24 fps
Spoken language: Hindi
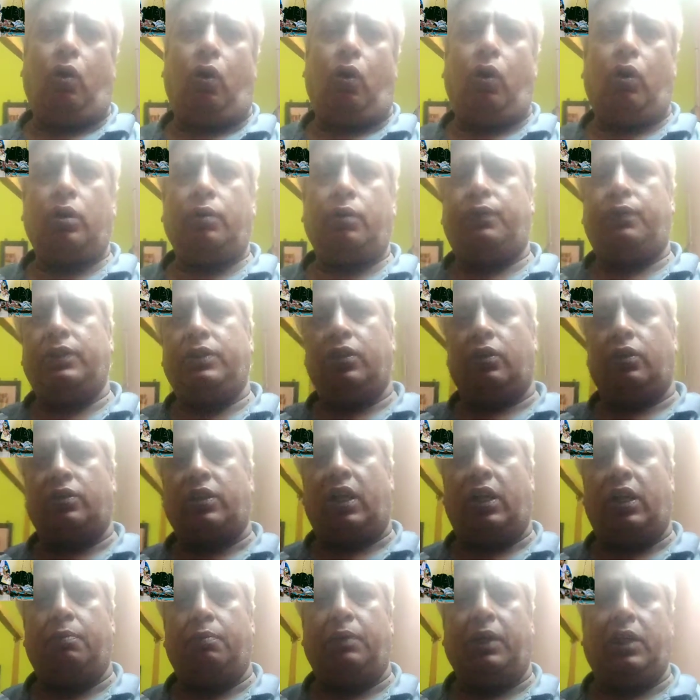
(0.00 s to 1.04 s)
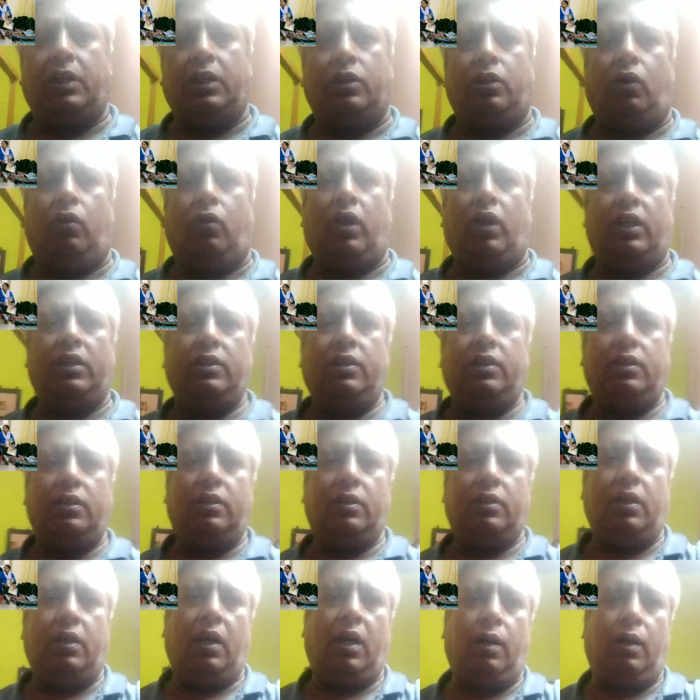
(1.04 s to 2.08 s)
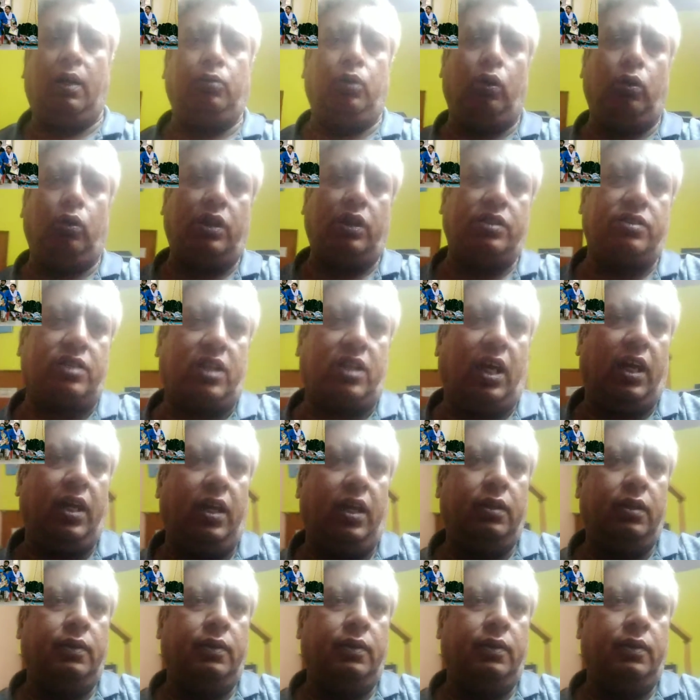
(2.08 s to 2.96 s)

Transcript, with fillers: और फिजियोथेरेपी के दौरान हम लोग इसका